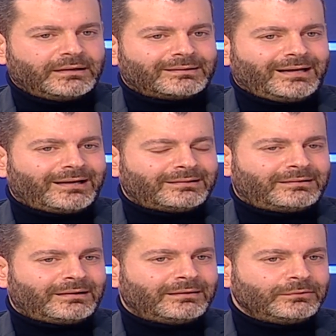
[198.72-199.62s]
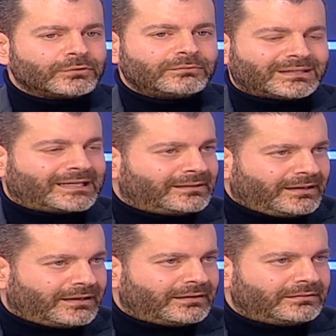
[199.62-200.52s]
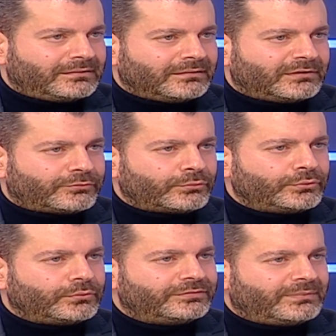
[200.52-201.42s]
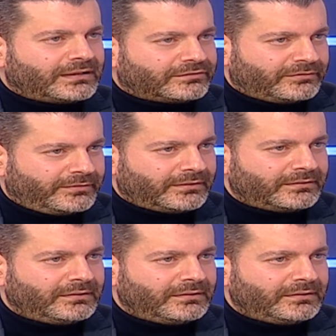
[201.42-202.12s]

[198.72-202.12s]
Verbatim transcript: حتى نضمن هذا الحق المفروض يكون في منع سفر